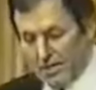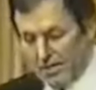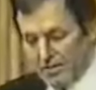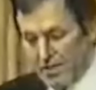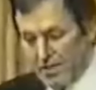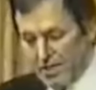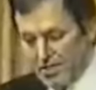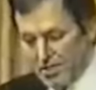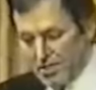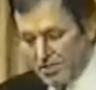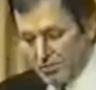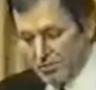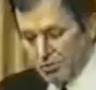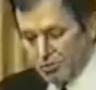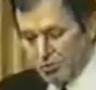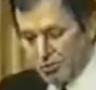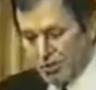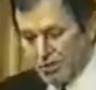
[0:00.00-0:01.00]
Я
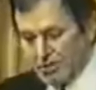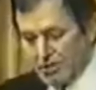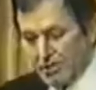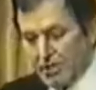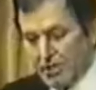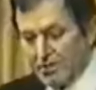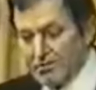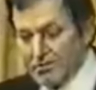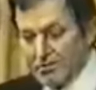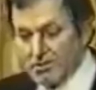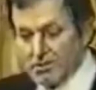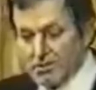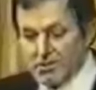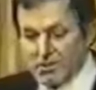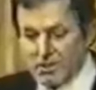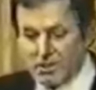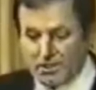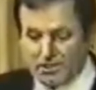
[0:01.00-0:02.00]
дальше не буду
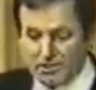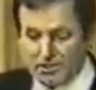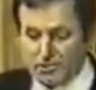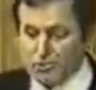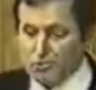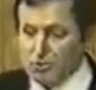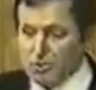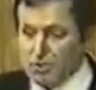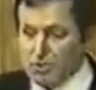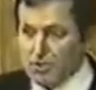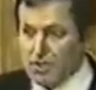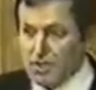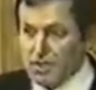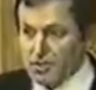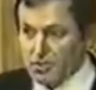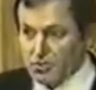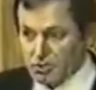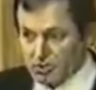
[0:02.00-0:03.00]
останавливаться на
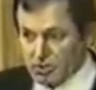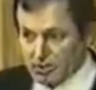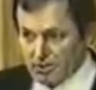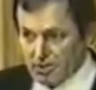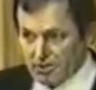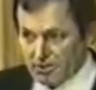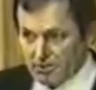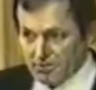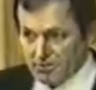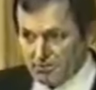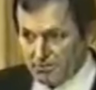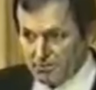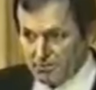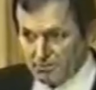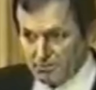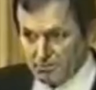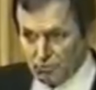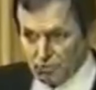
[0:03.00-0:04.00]
рисунках. Дальше идет, так
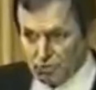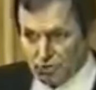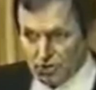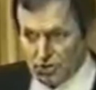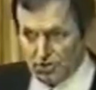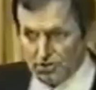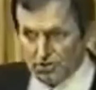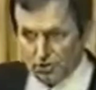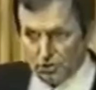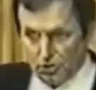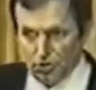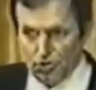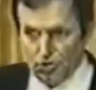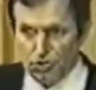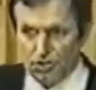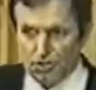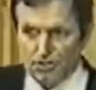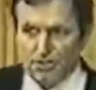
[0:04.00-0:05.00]
сказать, уже
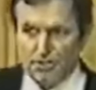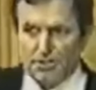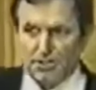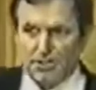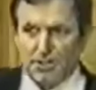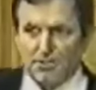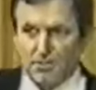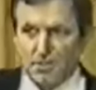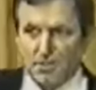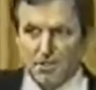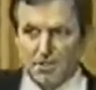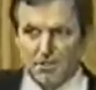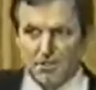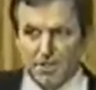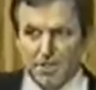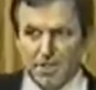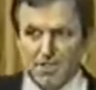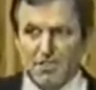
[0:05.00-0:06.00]
Солнечная
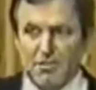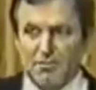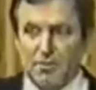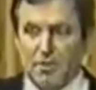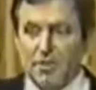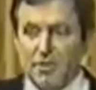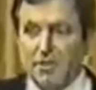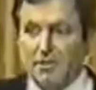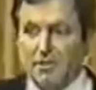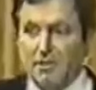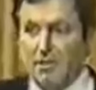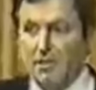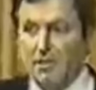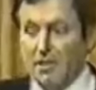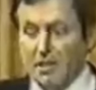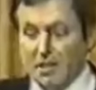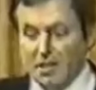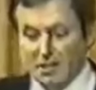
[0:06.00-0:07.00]
система, наша
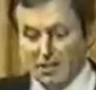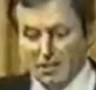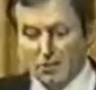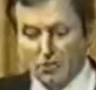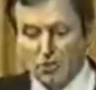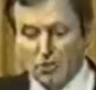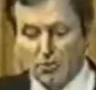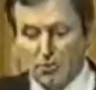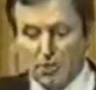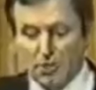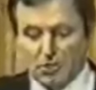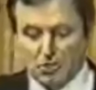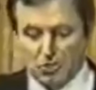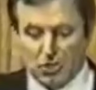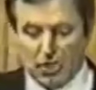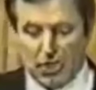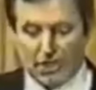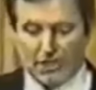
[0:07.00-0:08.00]
планета. Я
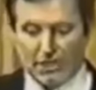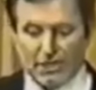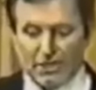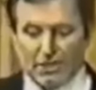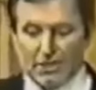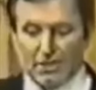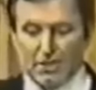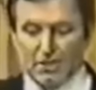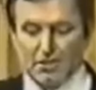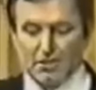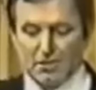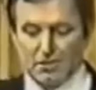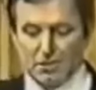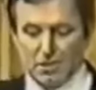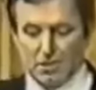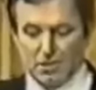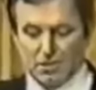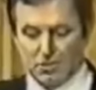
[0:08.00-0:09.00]
только покажу один
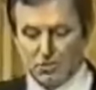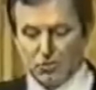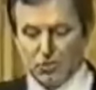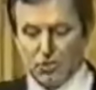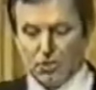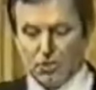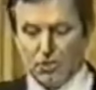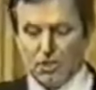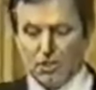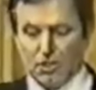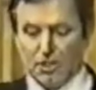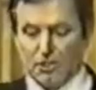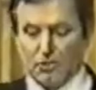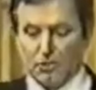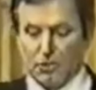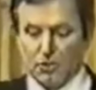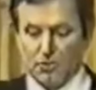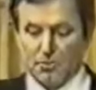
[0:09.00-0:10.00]
единственный рисунок,
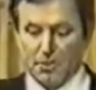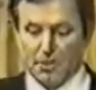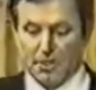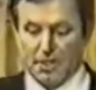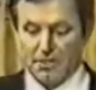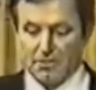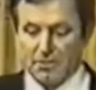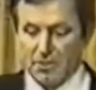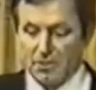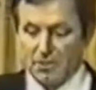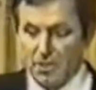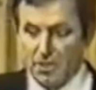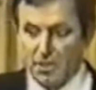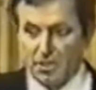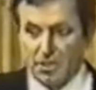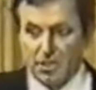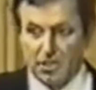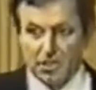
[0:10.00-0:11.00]
который
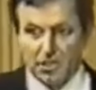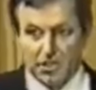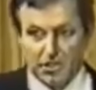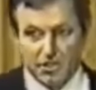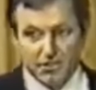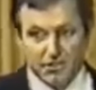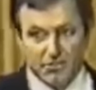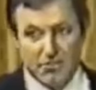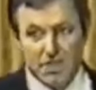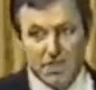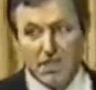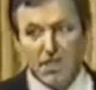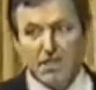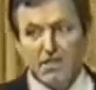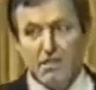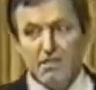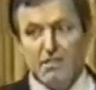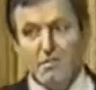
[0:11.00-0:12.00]
показывает
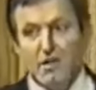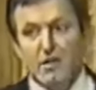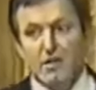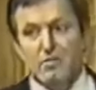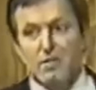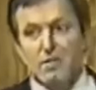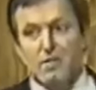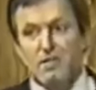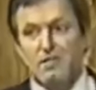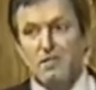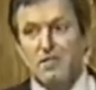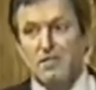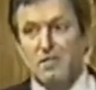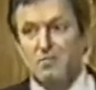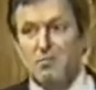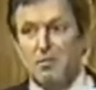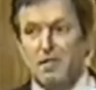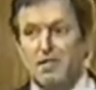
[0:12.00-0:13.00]
механизм
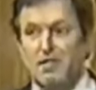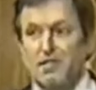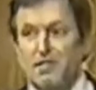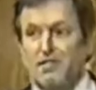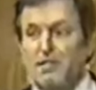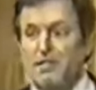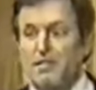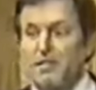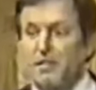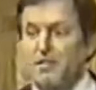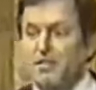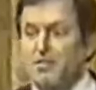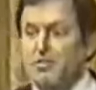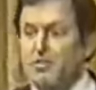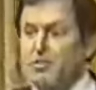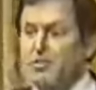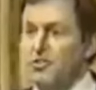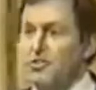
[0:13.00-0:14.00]
образования планет
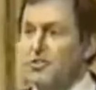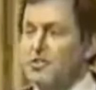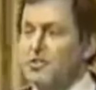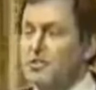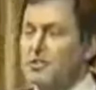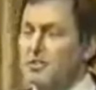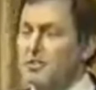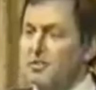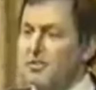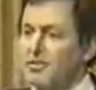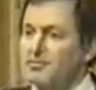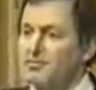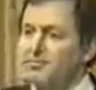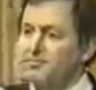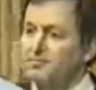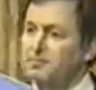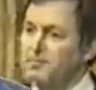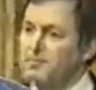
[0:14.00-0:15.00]
нашей Солнечной
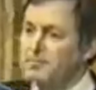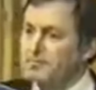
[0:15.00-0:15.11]
системы.